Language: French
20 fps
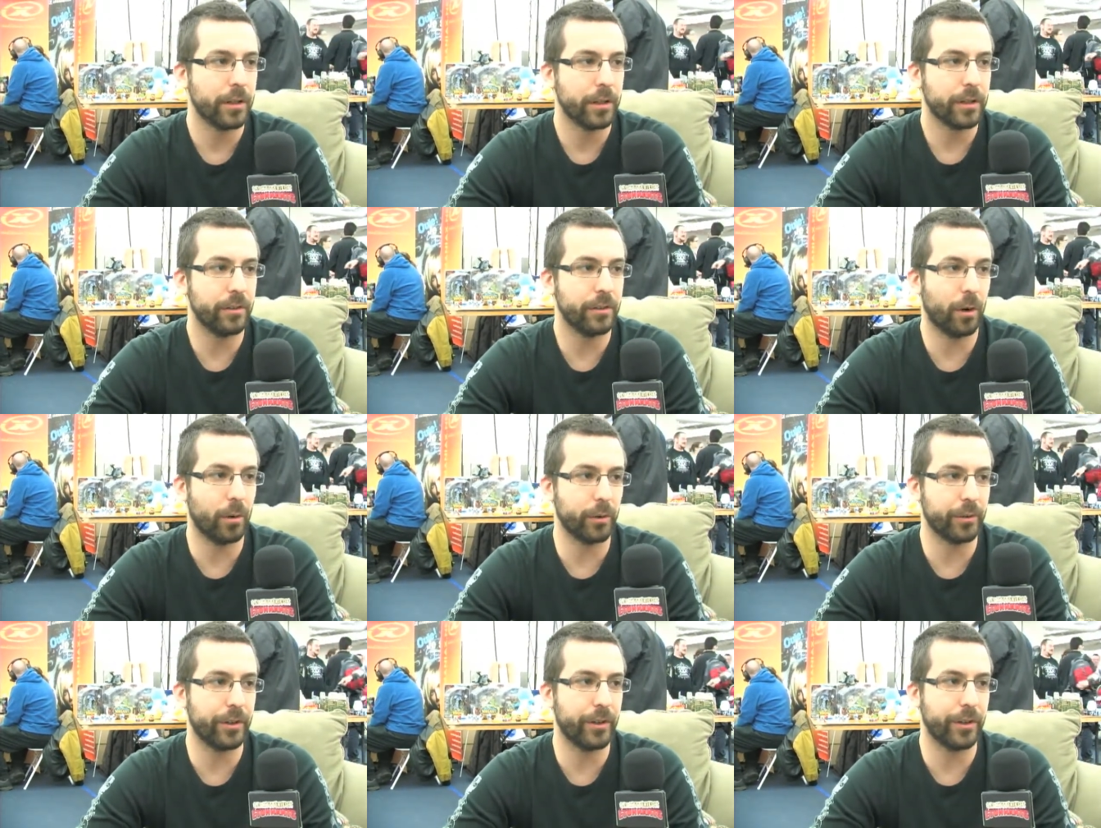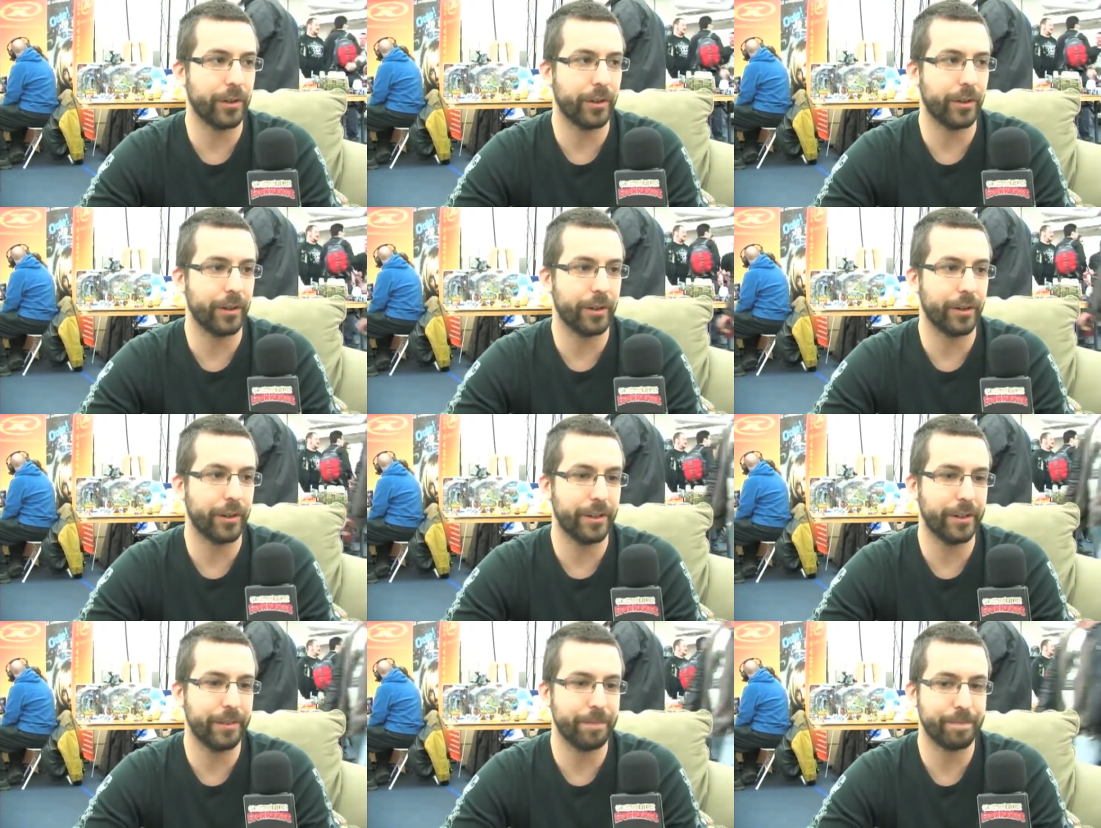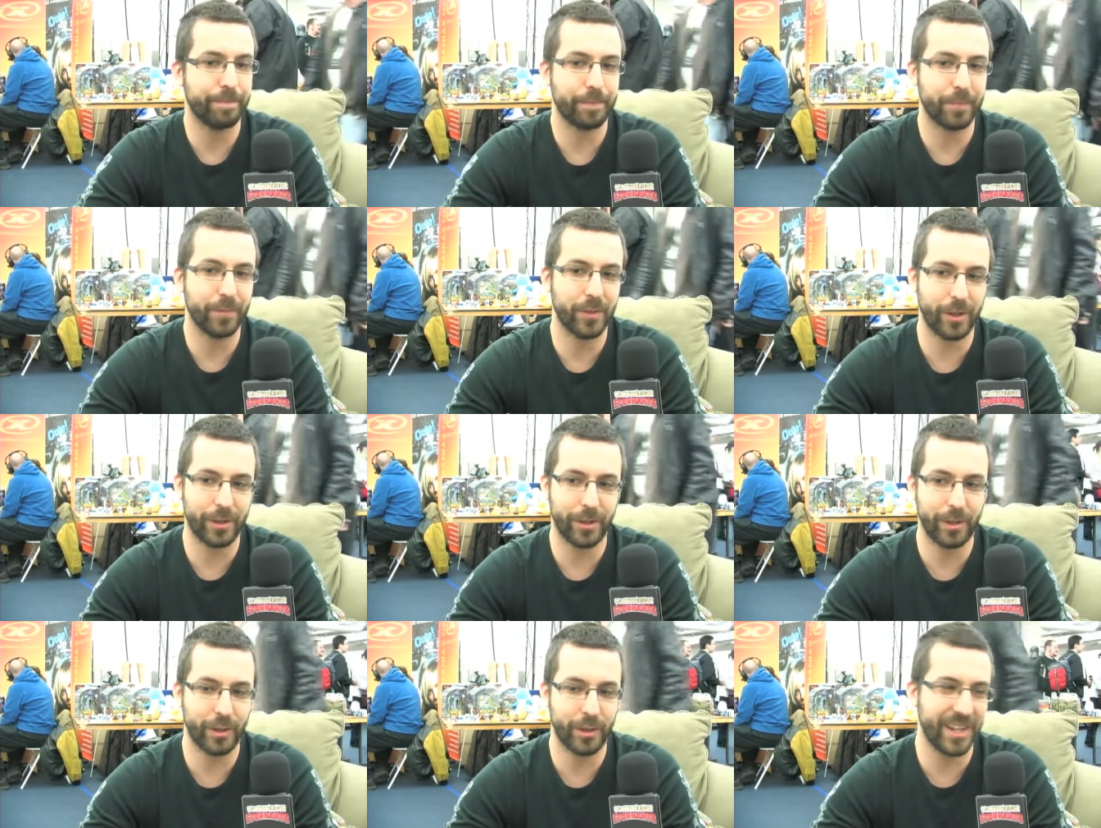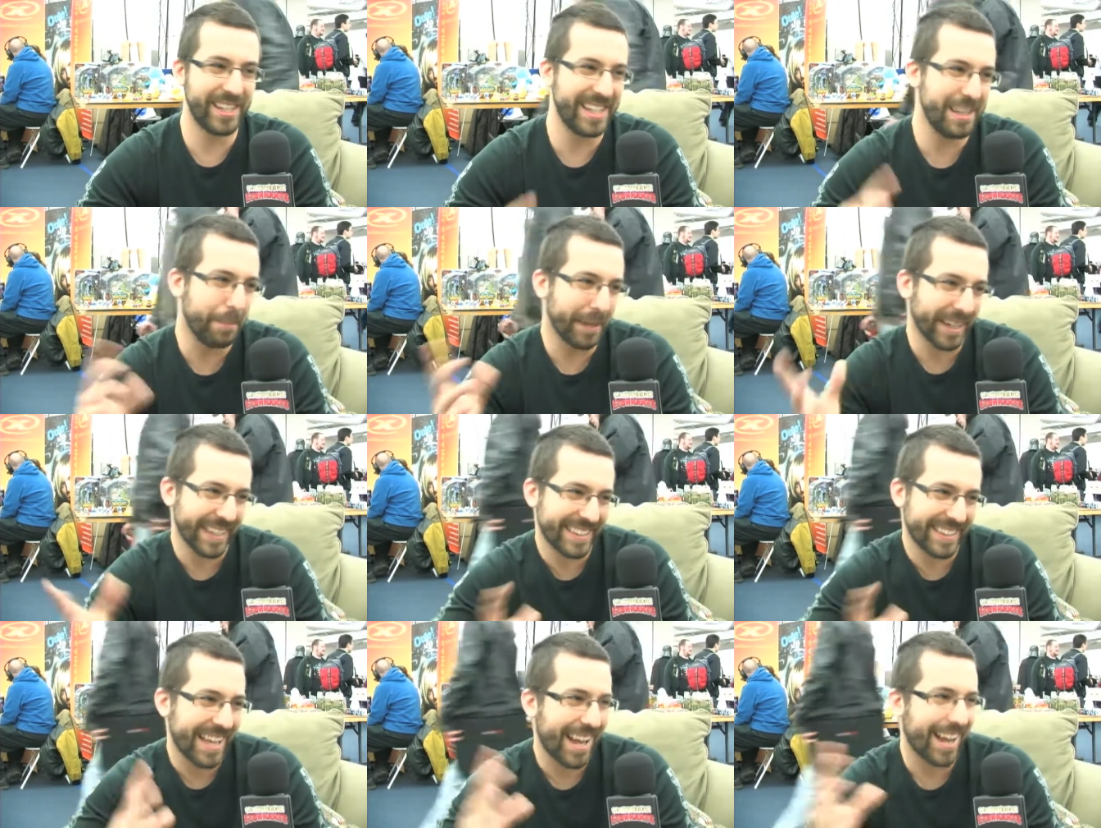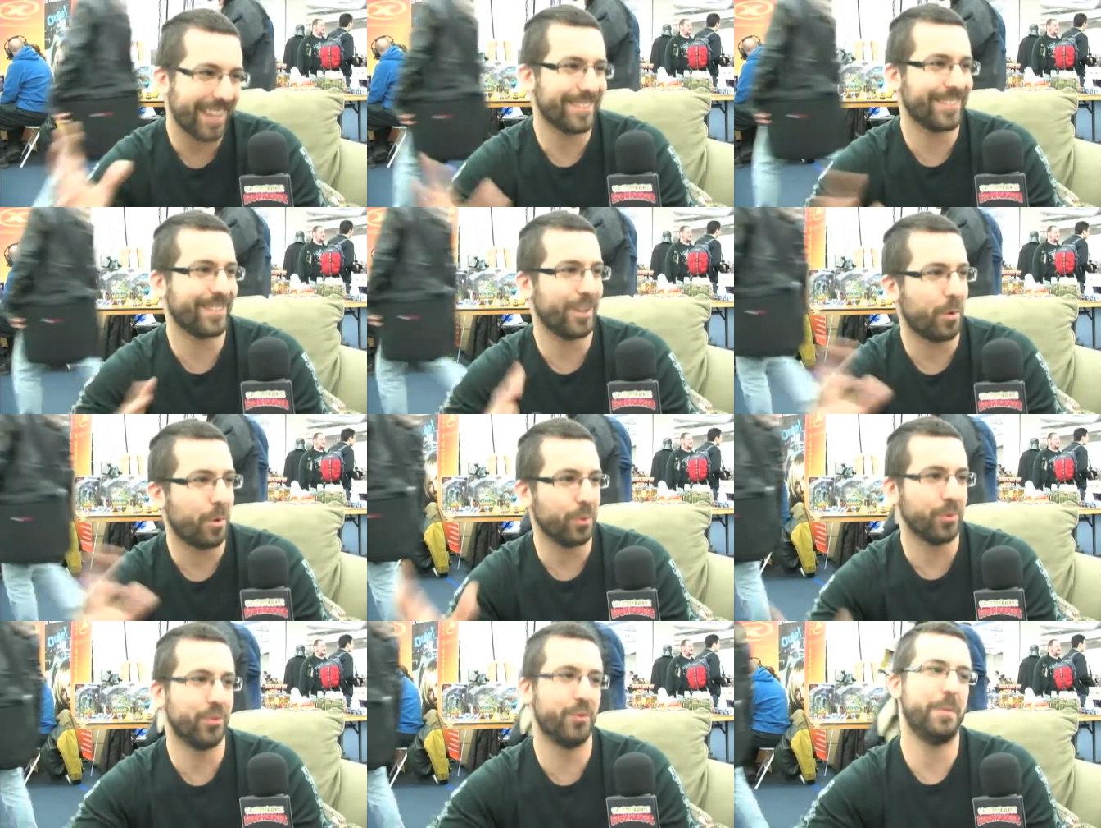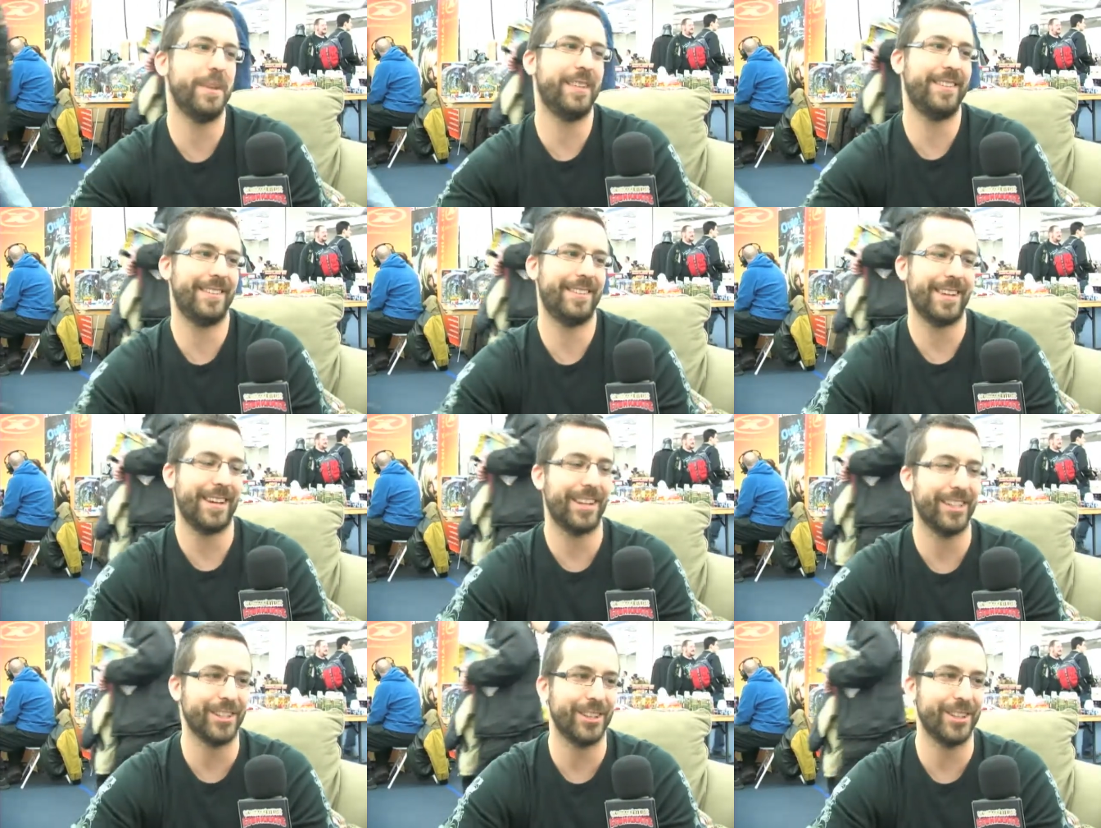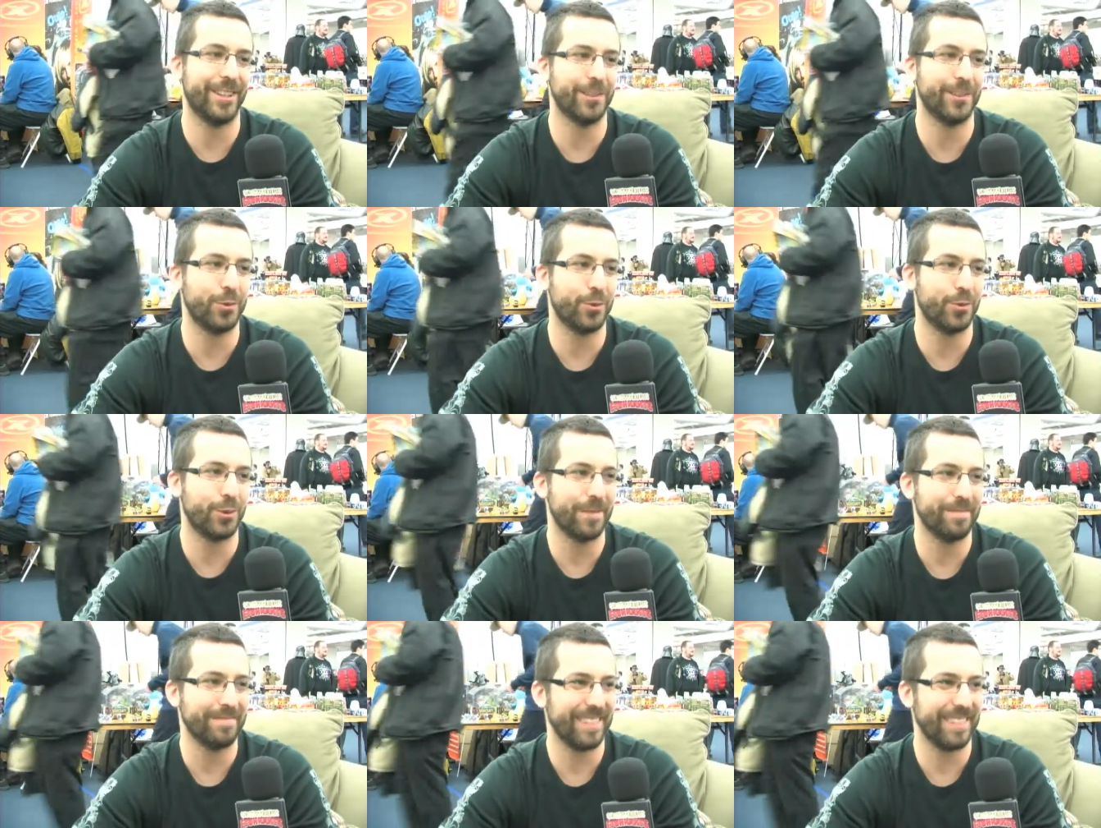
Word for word: Donc, euh, de, l'hybridation, du métissage dans tout ça.